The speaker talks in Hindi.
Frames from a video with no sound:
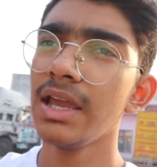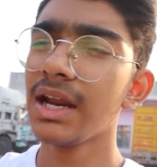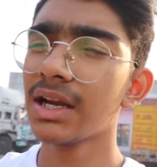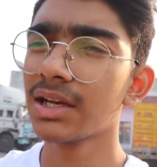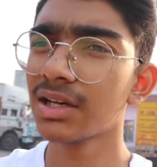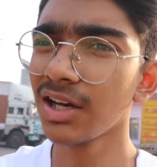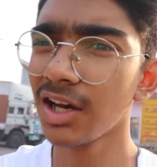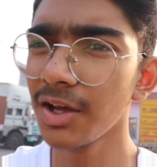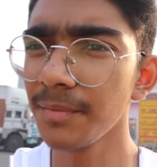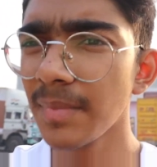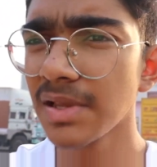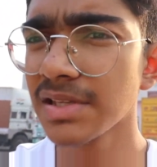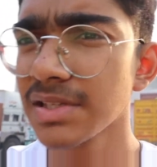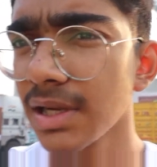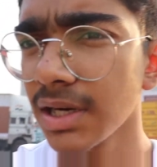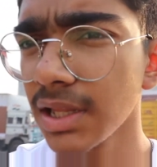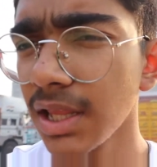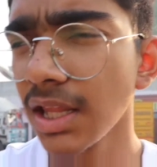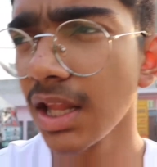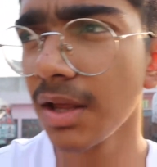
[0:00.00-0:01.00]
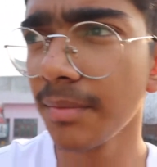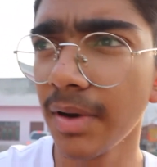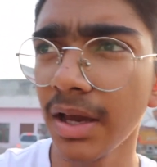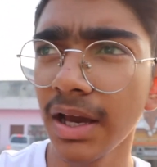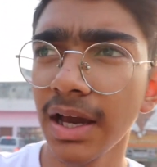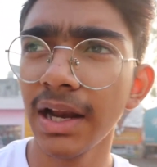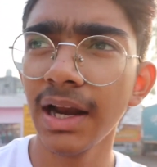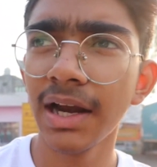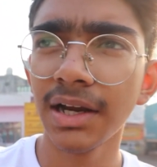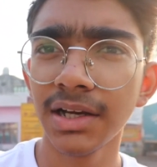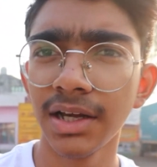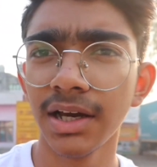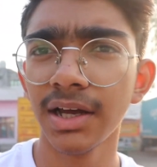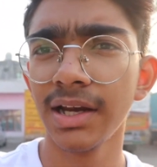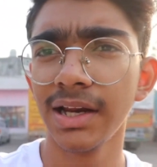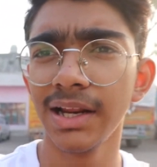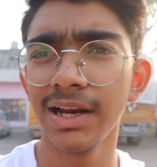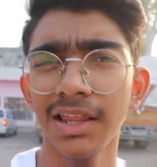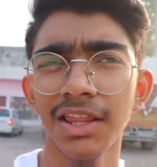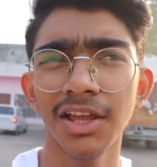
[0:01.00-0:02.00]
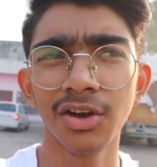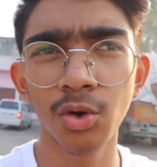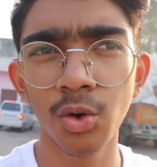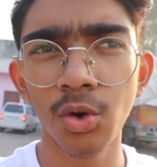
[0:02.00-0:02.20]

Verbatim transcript: एक टर्न मिस कर दिया था हमने गलत टर्न ले लिया था